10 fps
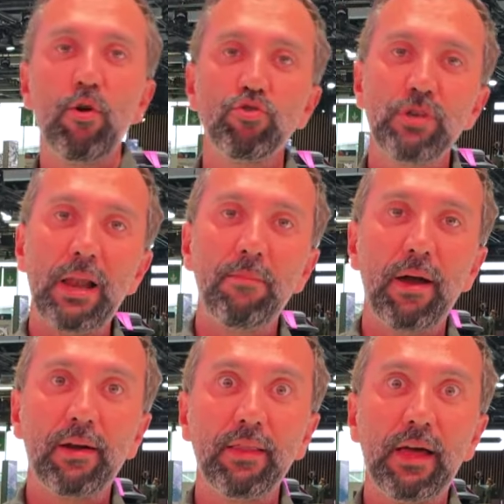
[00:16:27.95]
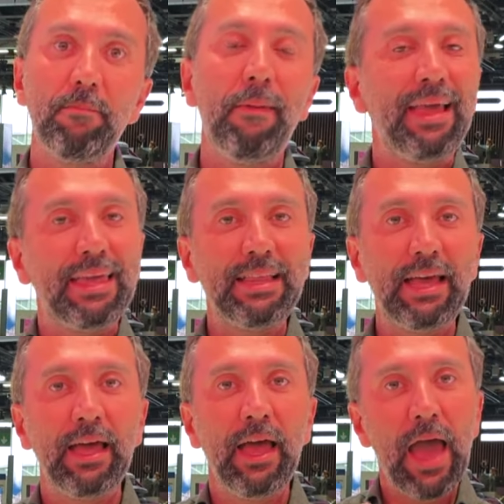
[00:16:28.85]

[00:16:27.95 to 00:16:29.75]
özel markalar belki de